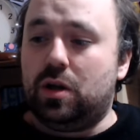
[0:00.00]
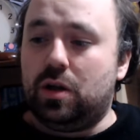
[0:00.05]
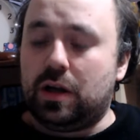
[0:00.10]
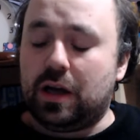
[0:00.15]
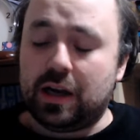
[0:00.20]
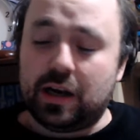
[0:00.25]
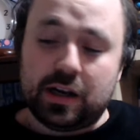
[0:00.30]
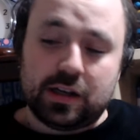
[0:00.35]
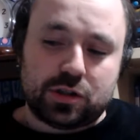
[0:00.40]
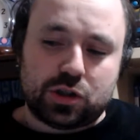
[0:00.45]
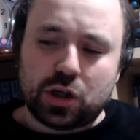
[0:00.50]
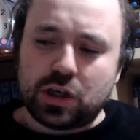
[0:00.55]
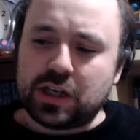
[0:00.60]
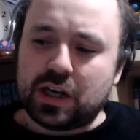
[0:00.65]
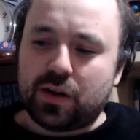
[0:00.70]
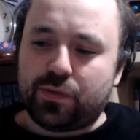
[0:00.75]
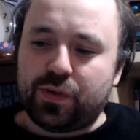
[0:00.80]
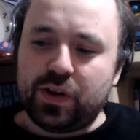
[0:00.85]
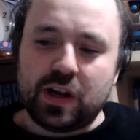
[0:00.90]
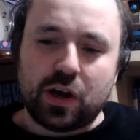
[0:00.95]
Andreazzoli
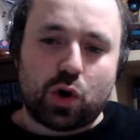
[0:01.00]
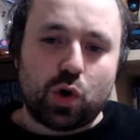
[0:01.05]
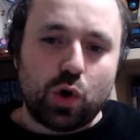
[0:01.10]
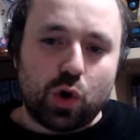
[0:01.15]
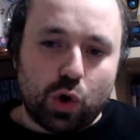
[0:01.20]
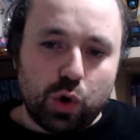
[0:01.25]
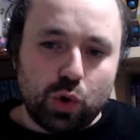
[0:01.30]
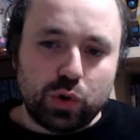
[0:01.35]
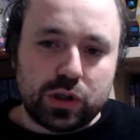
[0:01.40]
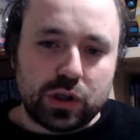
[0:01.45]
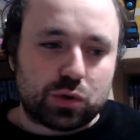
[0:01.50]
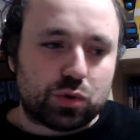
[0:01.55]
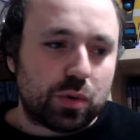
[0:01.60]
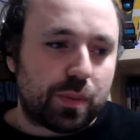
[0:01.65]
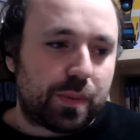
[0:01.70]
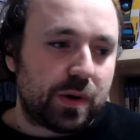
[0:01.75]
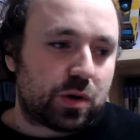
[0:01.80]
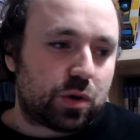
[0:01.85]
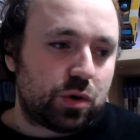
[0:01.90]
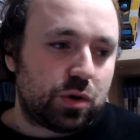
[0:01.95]
alla fine conclude il suo
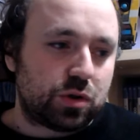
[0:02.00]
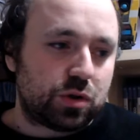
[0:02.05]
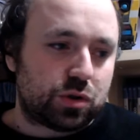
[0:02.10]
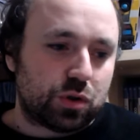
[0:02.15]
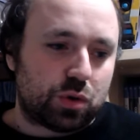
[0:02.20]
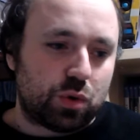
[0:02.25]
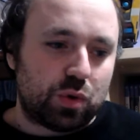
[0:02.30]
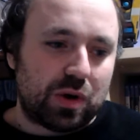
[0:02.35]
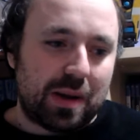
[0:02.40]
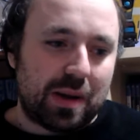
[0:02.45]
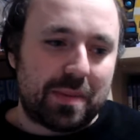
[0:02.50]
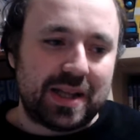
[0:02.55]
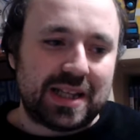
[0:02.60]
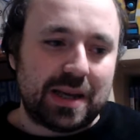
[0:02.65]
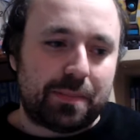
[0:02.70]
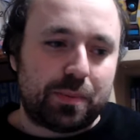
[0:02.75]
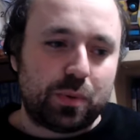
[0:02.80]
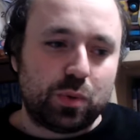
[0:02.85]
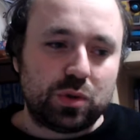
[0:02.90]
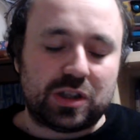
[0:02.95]
percorso con una media
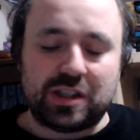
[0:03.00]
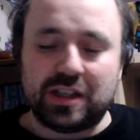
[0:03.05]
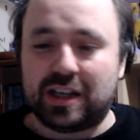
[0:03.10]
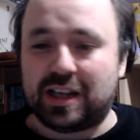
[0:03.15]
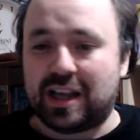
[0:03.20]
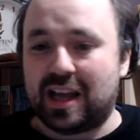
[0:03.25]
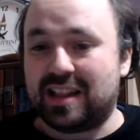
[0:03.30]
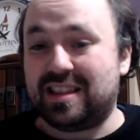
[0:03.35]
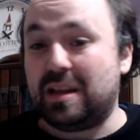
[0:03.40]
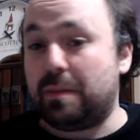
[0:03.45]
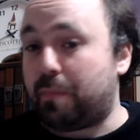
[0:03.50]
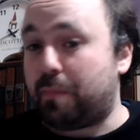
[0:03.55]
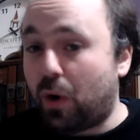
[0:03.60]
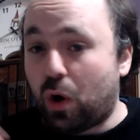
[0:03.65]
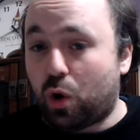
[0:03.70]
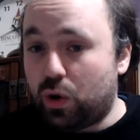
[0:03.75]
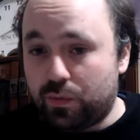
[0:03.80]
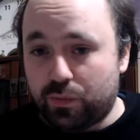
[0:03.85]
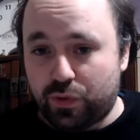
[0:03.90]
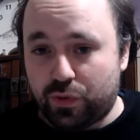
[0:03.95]
punti che è di
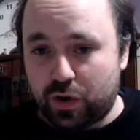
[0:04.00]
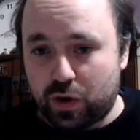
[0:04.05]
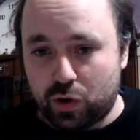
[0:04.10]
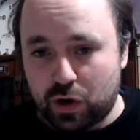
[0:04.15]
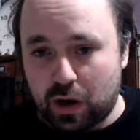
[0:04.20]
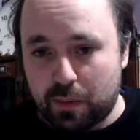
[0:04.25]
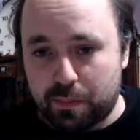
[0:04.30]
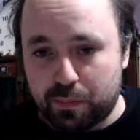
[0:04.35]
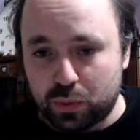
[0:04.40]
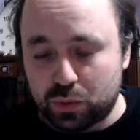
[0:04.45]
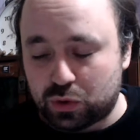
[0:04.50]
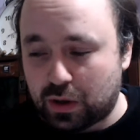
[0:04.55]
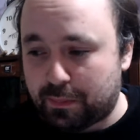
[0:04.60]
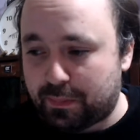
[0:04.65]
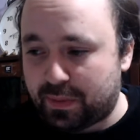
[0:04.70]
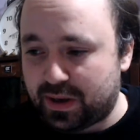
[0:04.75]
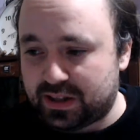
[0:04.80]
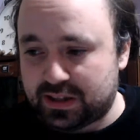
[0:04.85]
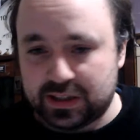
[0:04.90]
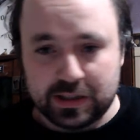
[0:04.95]
poco inferiore al punto a
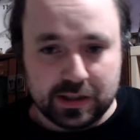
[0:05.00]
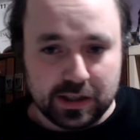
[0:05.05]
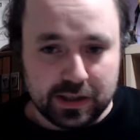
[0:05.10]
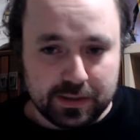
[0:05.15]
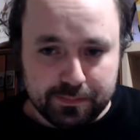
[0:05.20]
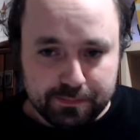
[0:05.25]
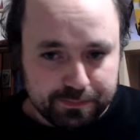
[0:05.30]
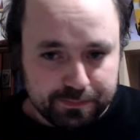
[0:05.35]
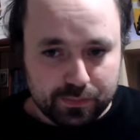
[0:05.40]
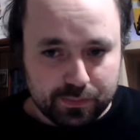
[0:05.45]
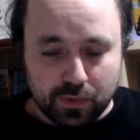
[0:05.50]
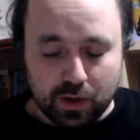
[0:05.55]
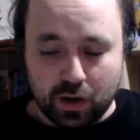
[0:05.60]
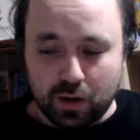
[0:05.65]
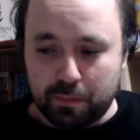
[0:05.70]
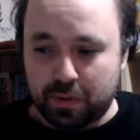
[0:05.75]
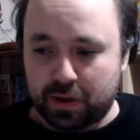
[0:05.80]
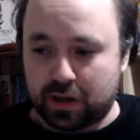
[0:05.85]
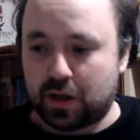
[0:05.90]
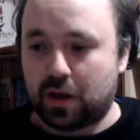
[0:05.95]
partita,
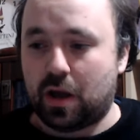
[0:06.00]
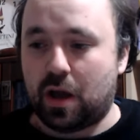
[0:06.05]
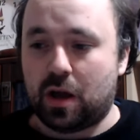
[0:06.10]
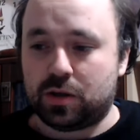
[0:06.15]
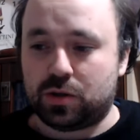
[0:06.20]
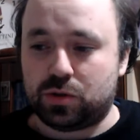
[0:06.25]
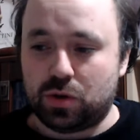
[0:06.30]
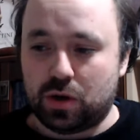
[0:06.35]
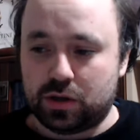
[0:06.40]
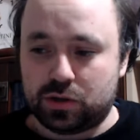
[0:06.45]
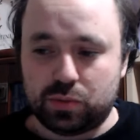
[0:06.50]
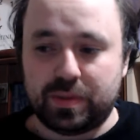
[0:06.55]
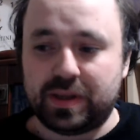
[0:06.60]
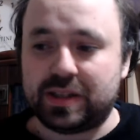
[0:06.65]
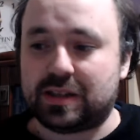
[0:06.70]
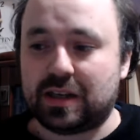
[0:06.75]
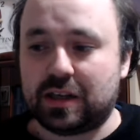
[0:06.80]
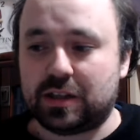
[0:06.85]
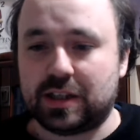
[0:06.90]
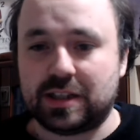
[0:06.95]
perché è
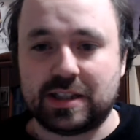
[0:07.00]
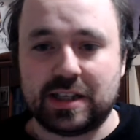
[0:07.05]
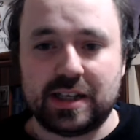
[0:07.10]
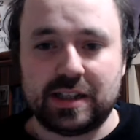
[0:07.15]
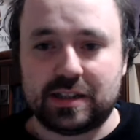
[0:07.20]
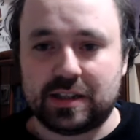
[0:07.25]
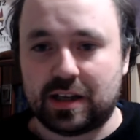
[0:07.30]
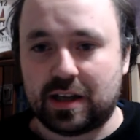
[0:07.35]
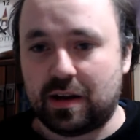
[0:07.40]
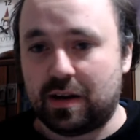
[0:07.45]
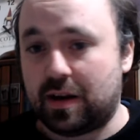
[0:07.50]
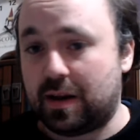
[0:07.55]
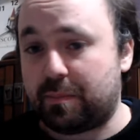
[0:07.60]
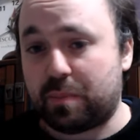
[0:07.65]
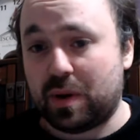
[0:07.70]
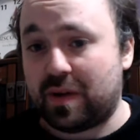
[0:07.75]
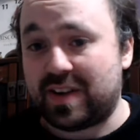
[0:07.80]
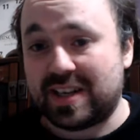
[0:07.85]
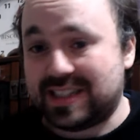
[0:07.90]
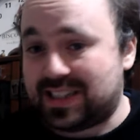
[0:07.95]
subentrata a Zanetti che
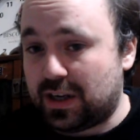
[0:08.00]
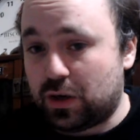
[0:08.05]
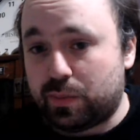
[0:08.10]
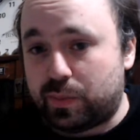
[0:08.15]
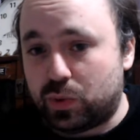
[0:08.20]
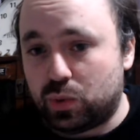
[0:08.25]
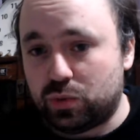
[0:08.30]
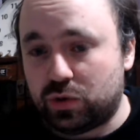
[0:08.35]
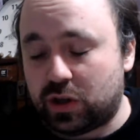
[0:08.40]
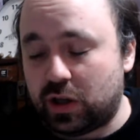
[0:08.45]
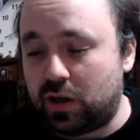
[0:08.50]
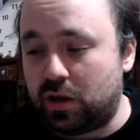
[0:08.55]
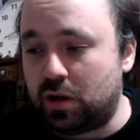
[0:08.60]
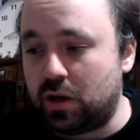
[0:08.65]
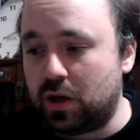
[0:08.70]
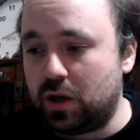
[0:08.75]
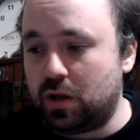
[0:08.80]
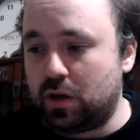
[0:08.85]
l'Empoli aveva 0 punti,